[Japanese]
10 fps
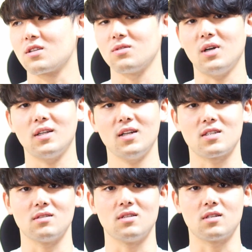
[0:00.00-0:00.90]
からちょっと離れ
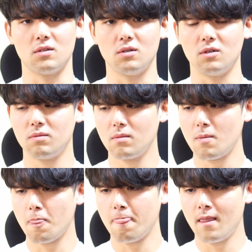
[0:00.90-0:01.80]
ちゃうんですけど
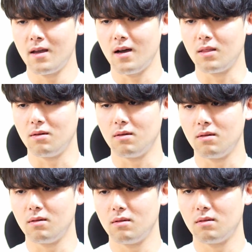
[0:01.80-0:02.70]
あ
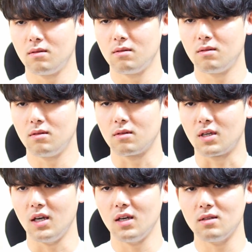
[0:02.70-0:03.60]
のー、
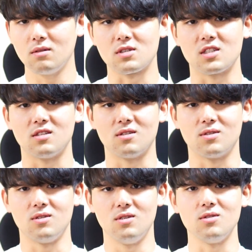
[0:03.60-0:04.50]
芸能人の
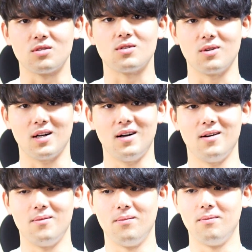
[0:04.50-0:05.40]
ニュースと
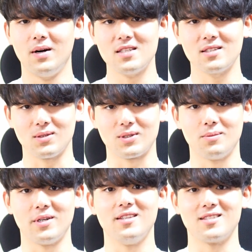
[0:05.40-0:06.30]
かマジどう
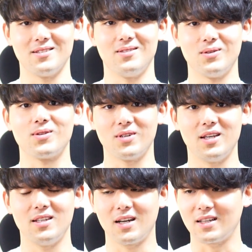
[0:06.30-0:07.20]
でもいいんですよ本当
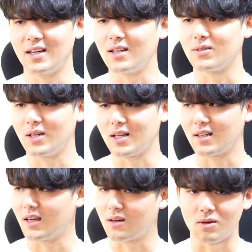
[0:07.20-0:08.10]
になんか誰と誰
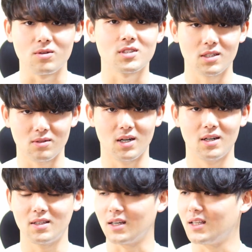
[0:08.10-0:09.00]
が結婚したと
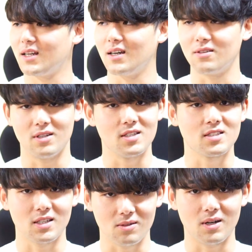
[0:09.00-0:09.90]
かなんか誰が不
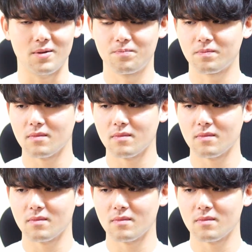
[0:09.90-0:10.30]
倫したとか